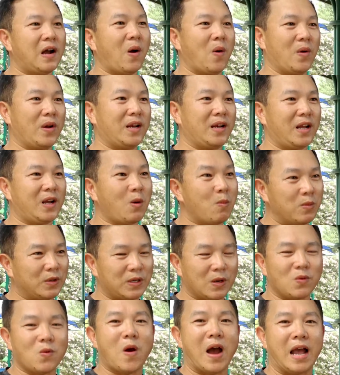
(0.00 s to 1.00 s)
hội để cùng
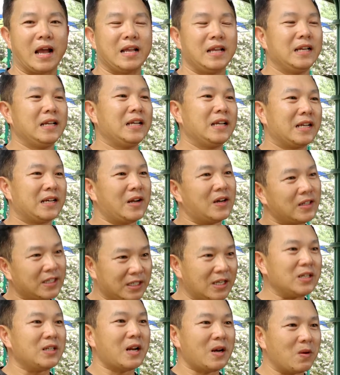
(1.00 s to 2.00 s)
sinh hoạt đó là
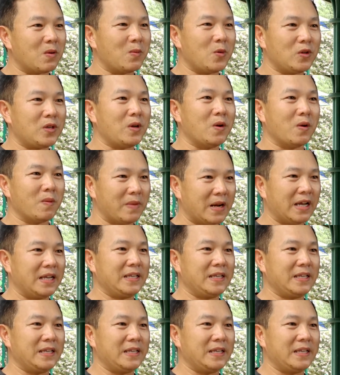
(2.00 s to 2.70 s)
chương trình của buổi chiều hôm nay